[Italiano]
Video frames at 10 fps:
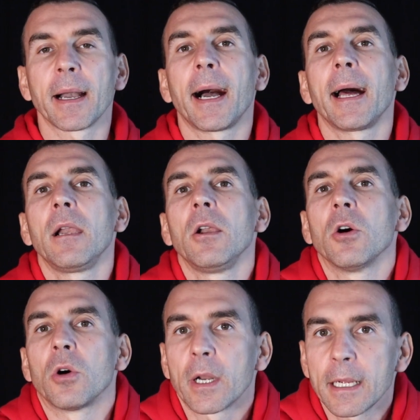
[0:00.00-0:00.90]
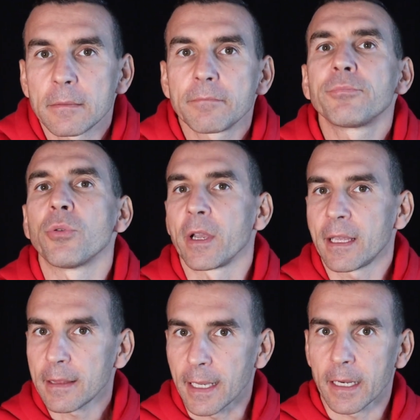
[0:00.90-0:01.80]
allora puoi
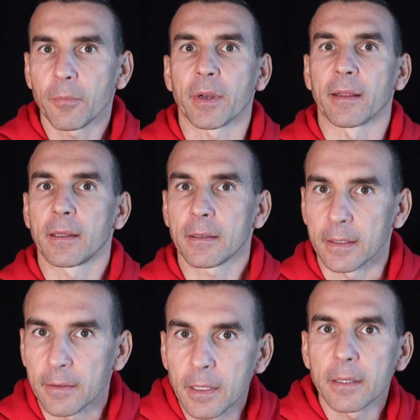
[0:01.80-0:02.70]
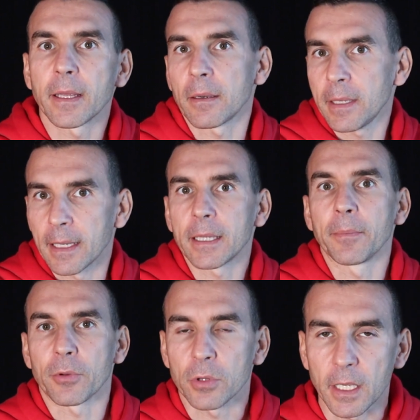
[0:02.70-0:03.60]
andare a prendere determinate
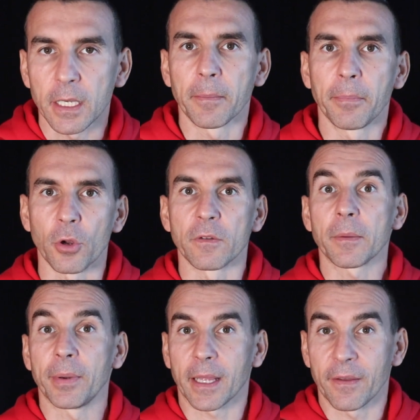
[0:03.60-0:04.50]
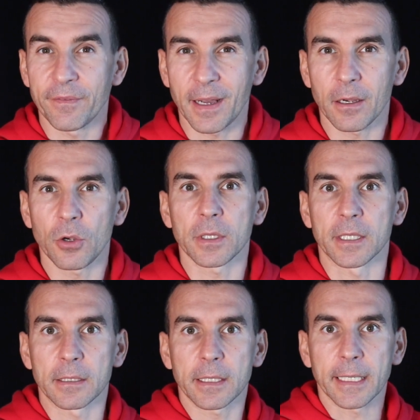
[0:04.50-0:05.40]
proteine in polvere perché vanno ad
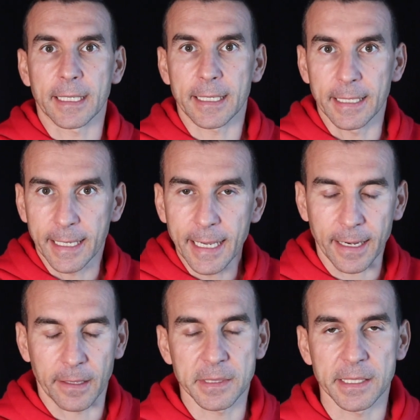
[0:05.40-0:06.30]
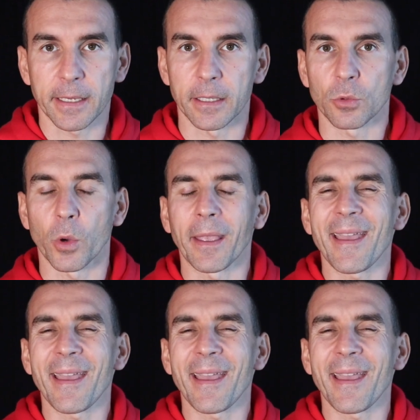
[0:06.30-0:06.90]
integrare le carenze che tu hai.